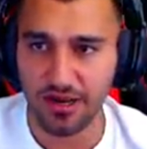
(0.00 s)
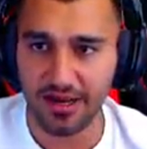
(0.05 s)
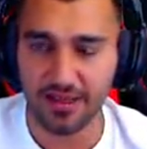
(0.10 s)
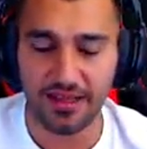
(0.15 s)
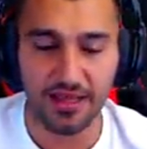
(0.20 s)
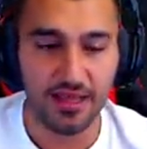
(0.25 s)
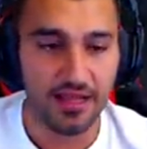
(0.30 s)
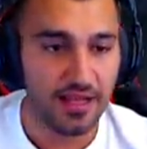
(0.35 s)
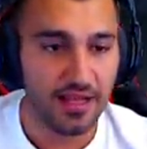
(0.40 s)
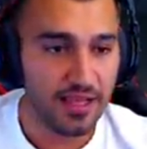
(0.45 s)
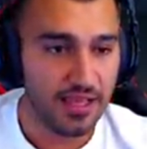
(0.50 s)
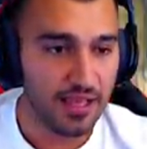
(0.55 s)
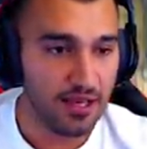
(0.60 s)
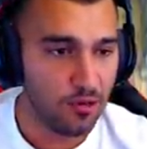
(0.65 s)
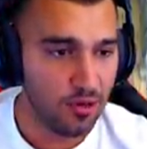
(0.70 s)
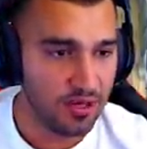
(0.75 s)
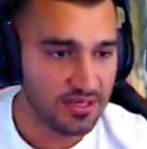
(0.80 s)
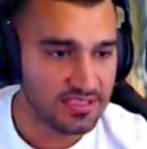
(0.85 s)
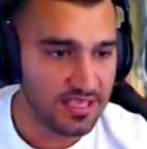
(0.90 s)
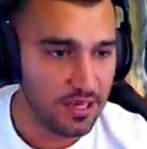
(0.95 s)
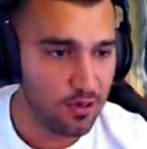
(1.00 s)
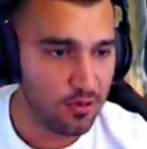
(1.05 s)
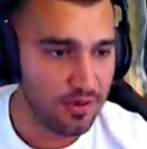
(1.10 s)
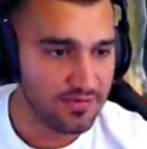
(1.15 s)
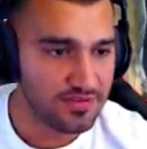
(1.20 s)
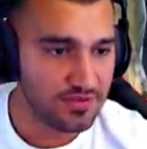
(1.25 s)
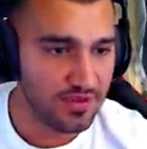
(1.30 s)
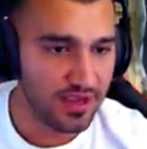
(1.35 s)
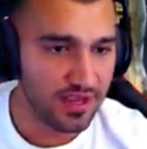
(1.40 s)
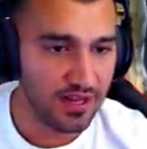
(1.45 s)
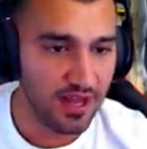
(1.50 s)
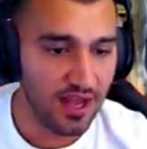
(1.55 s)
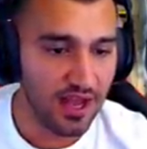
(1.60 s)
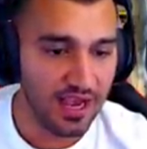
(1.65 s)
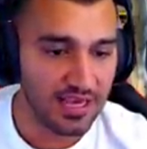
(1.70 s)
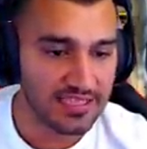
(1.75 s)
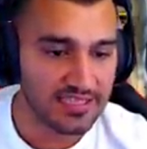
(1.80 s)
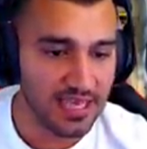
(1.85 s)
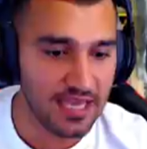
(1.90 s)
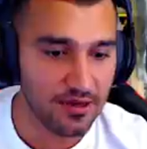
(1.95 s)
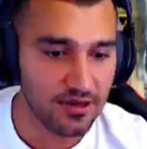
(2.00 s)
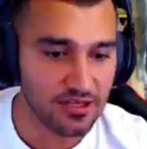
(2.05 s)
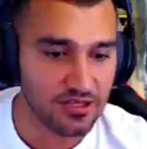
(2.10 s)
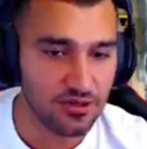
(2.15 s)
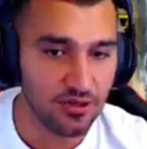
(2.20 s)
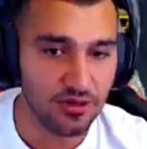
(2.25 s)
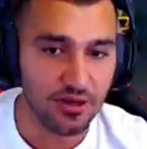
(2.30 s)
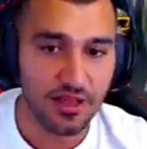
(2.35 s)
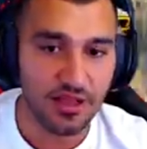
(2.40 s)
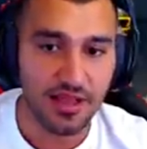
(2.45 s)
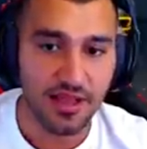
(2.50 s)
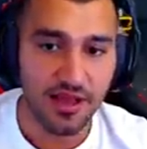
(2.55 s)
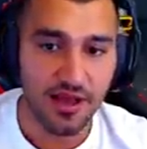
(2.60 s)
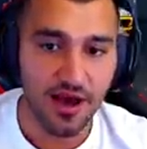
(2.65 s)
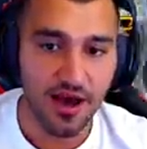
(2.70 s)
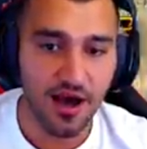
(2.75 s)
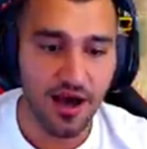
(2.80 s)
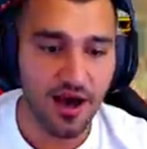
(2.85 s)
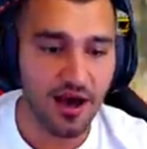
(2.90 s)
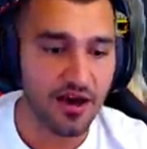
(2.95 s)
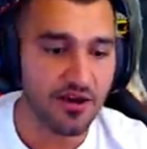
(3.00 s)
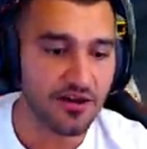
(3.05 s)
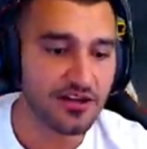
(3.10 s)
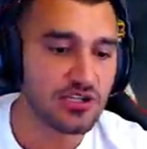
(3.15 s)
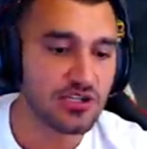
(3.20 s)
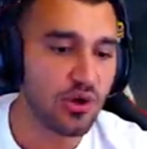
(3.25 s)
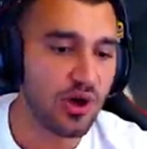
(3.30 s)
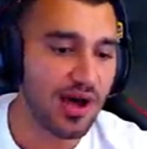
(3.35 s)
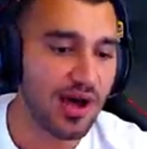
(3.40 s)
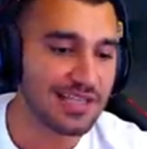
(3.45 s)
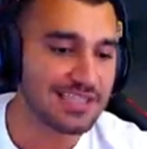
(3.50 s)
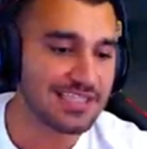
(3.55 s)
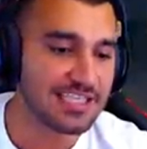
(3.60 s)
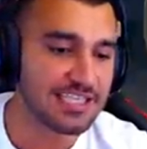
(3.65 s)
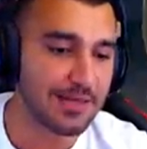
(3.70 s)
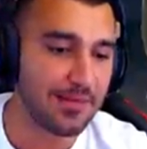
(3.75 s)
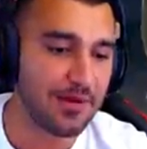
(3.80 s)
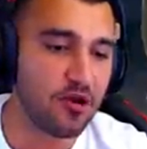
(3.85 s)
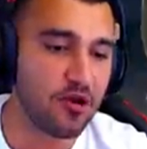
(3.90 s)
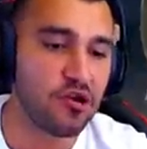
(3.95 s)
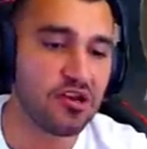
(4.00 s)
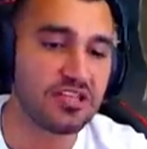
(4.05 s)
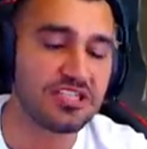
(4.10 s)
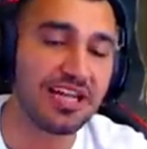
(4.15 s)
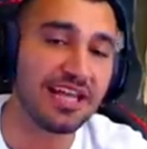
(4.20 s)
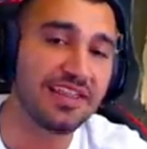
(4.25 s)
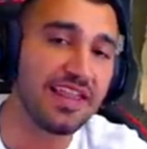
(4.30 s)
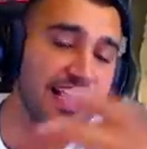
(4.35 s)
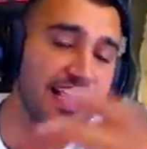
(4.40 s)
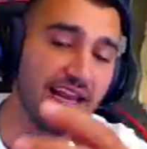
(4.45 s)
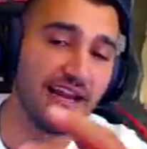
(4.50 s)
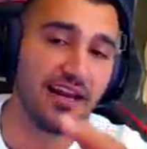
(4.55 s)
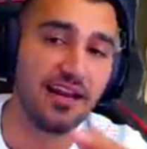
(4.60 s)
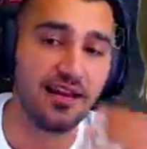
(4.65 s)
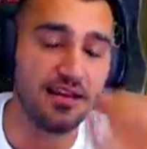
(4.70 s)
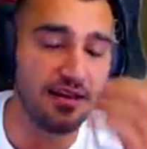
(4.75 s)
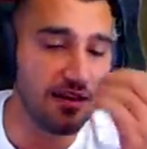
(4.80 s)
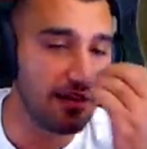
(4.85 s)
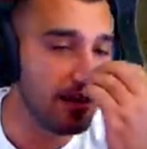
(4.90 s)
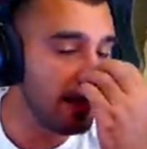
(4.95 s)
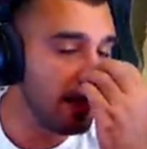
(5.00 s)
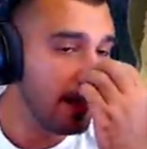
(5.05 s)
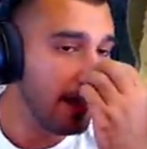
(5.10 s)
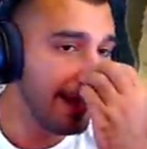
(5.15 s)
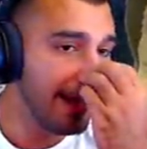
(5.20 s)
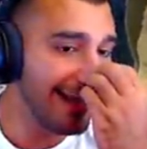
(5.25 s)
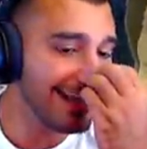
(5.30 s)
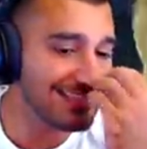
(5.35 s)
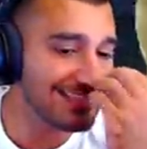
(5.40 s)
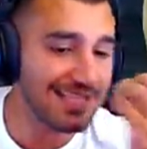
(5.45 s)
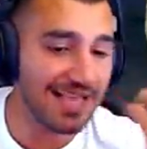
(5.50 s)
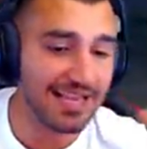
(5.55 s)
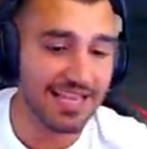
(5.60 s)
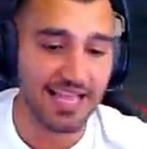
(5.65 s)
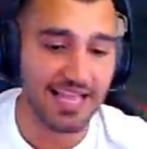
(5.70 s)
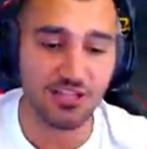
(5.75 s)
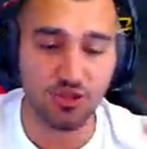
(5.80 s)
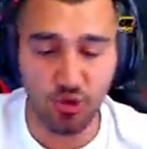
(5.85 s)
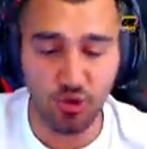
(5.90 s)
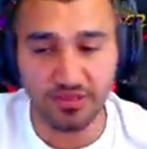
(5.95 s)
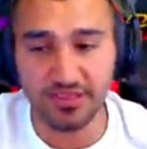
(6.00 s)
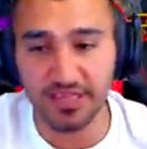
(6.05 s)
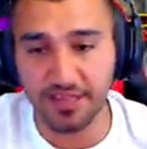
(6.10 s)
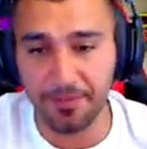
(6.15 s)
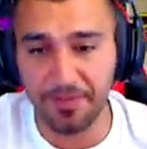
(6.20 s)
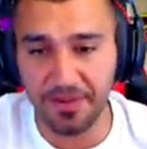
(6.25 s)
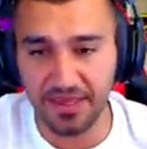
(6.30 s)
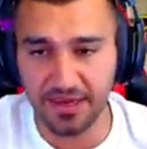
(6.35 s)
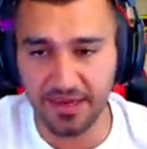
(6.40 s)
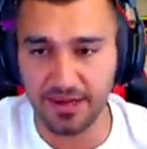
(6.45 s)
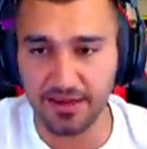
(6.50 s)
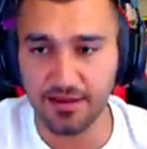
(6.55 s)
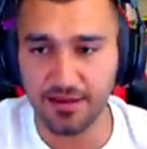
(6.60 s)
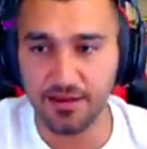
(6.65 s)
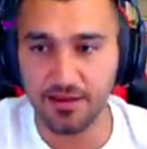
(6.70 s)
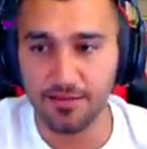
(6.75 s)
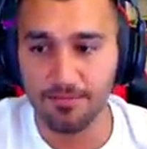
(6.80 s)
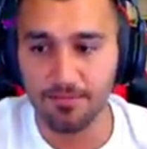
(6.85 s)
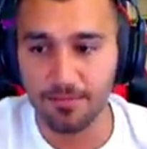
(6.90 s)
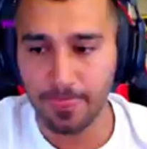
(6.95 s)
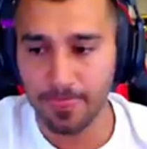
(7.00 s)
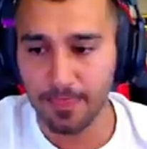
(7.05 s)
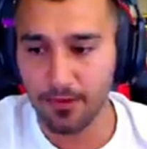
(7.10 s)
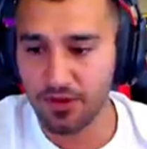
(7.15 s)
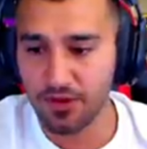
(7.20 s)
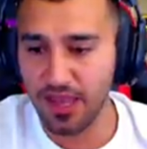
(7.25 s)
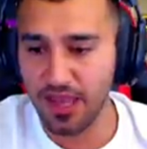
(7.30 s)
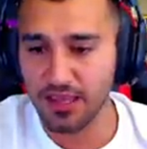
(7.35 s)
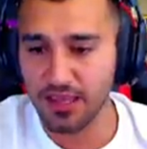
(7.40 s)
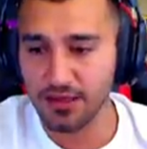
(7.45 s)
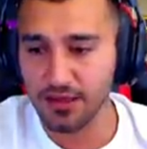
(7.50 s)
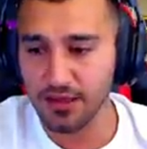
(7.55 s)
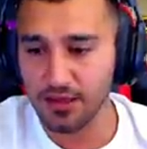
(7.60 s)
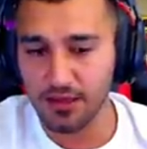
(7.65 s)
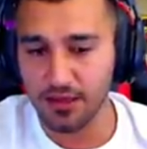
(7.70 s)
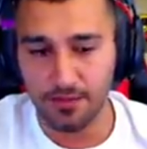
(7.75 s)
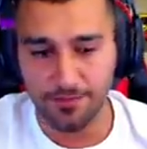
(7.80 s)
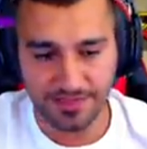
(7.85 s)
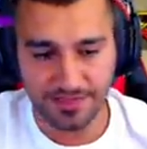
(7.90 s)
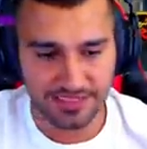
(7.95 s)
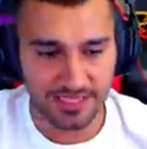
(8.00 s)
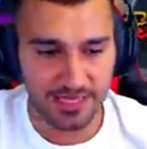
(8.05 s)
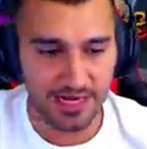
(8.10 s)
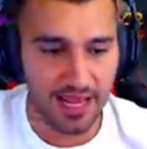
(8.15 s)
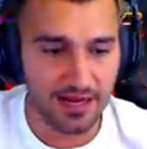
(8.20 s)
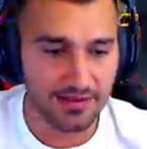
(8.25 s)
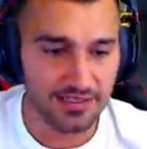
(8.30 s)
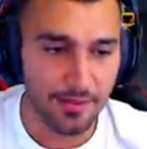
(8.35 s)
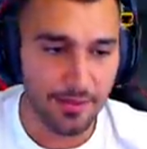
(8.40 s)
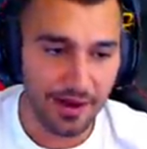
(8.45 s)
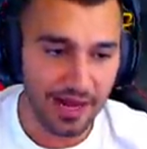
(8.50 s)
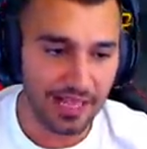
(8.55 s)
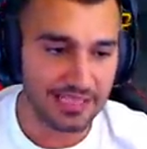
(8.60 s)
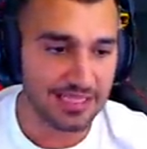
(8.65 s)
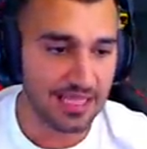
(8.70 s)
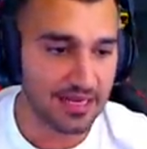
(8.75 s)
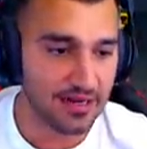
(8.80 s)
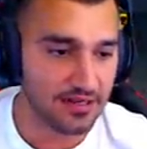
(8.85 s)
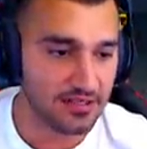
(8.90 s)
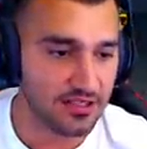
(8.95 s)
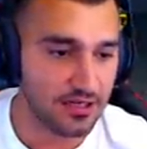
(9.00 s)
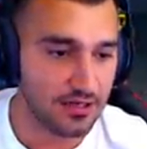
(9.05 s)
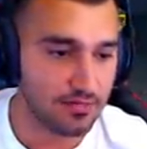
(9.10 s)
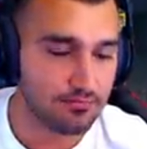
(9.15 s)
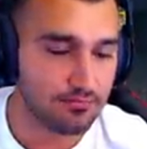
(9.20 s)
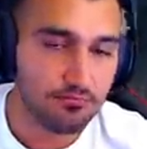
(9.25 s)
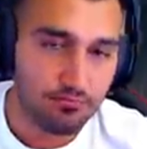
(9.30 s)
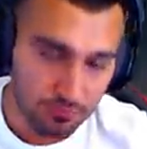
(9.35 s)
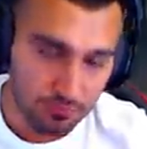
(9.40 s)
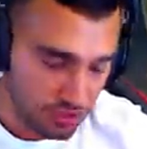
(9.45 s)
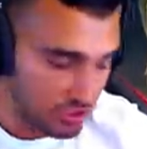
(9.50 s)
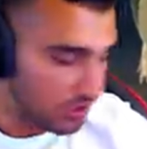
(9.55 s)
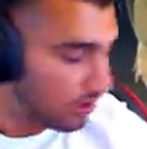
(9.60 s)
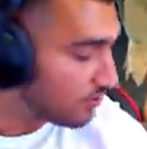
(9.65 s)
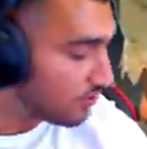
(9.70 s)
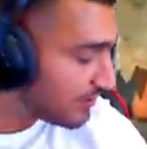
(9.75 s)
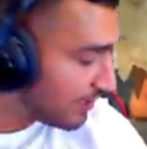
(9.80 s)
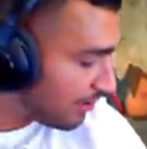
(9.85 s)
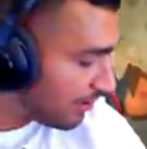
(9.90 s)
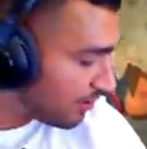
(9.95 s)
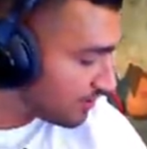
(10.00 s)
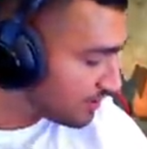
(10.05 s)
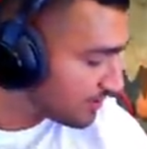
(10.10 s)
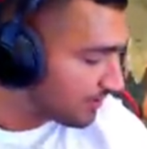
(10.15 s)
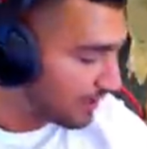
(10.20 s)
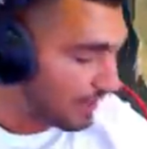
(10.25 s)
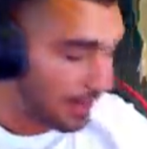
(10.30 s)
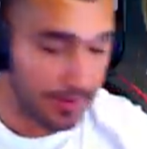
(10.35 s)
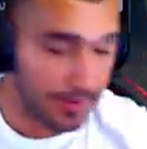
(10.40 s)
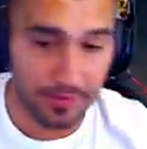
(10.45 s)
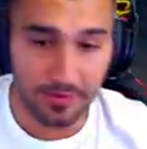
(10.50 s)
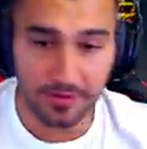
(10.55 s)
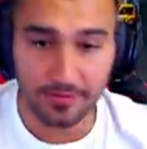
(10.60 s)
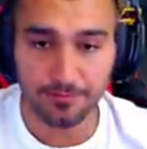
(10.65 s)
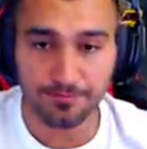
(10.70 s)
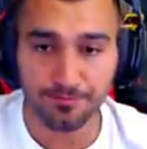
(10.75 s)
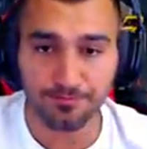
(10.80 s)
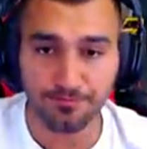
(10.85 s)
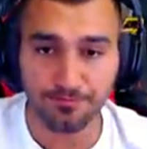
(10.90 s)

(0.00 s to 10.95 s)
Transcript: على هذا له هو ونفسه نفسه يعني اه حذاء رجله اه رجله خاصه شباب لانه الرجل هذاك الاصلع كانت شوي كبيره اوكي بس الان عشان ما راح تطلع الرجل شي لوز اللوز حبايبي